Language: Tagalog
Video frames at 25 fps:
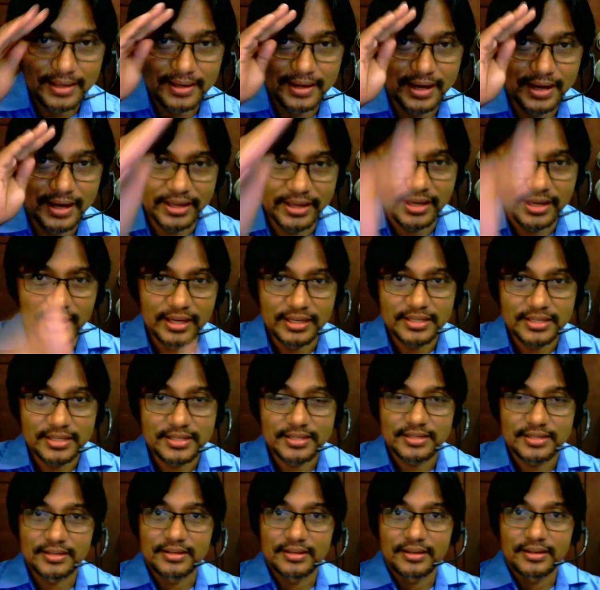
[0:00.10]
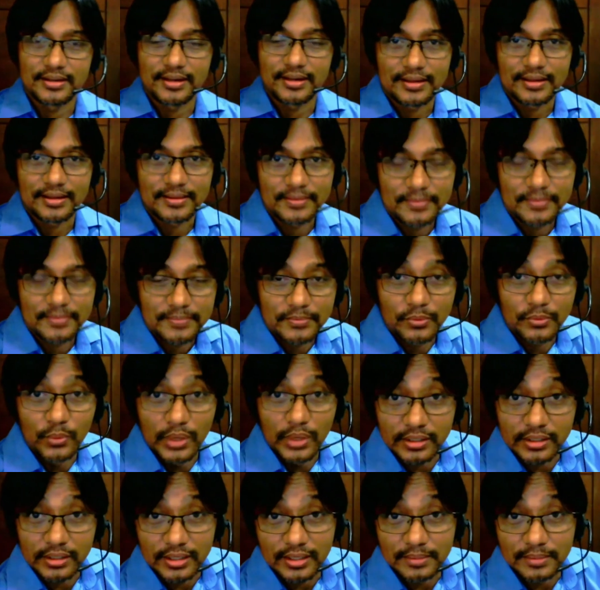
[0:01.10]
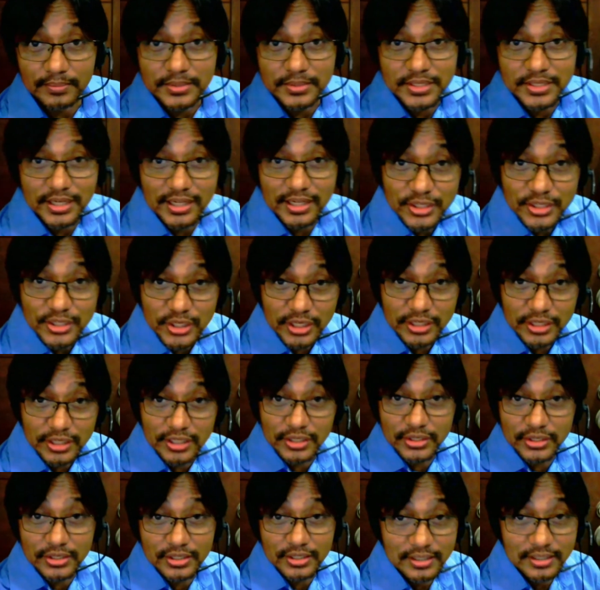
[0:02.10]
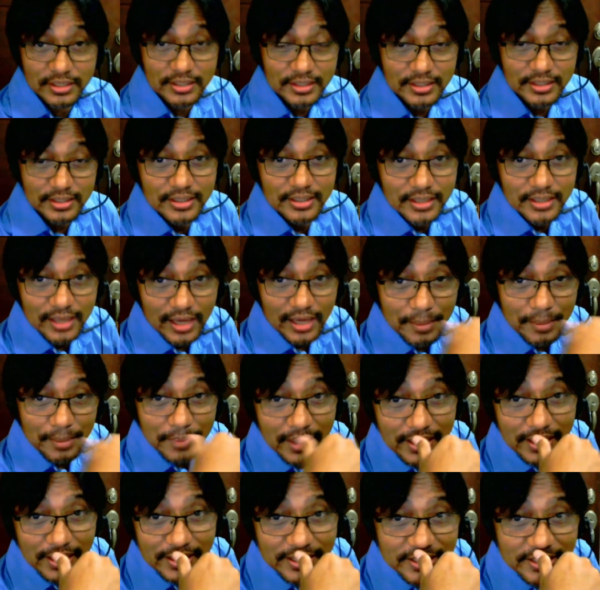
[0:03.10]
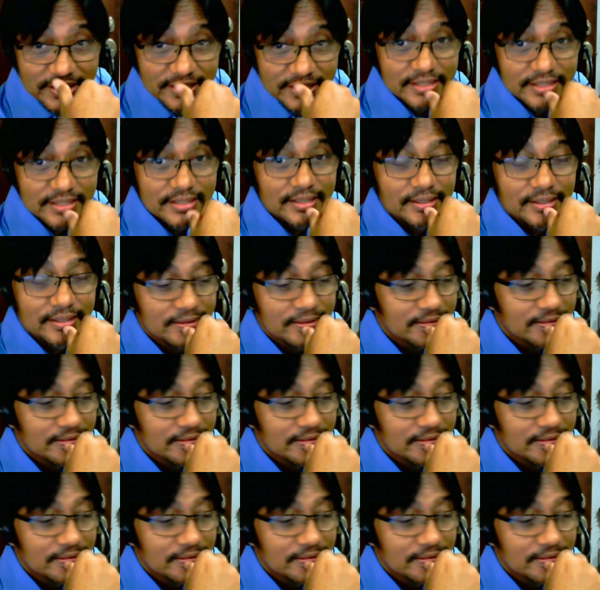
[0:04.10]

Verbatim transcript: Hi guys! Welcome sa channel ko. I'm Alex.